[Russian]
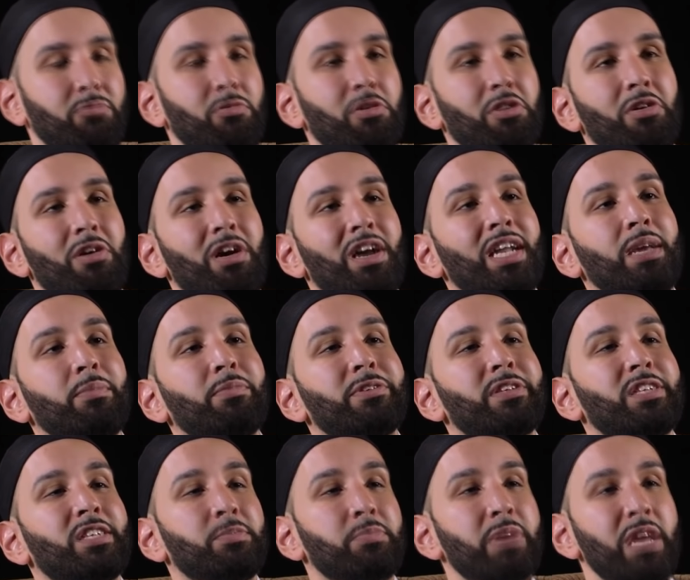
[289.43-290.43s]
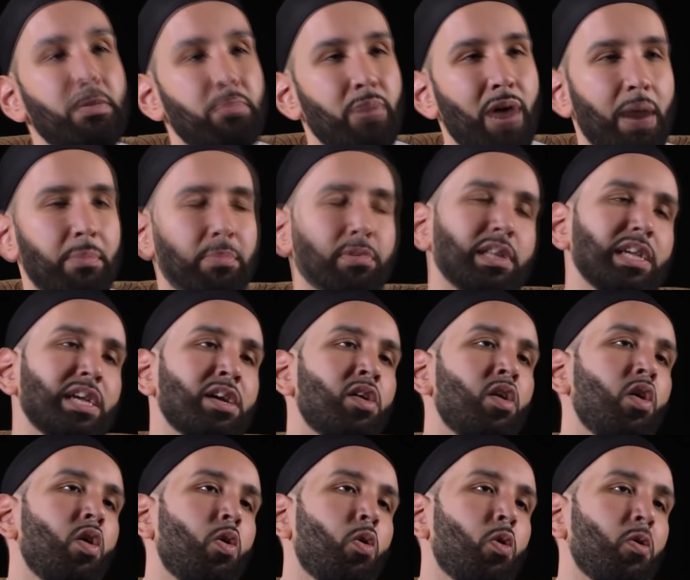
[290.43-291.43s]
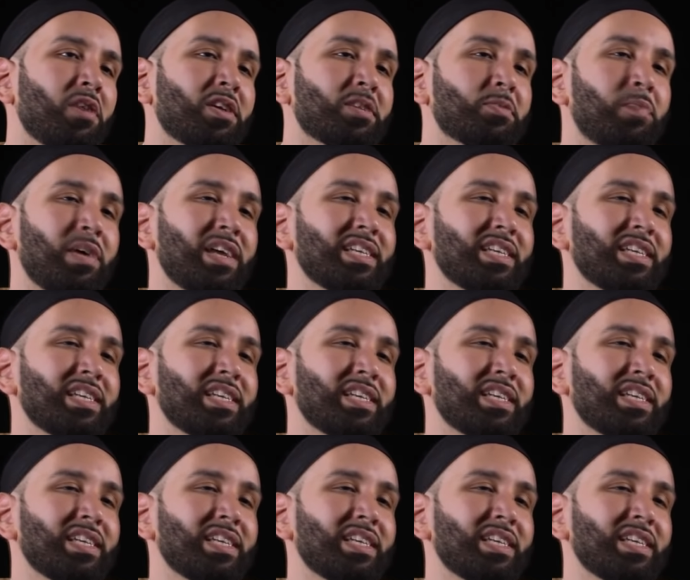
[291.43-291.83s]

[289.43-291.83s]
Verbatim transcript: Это великая милость от Аллаха, свят он и велик.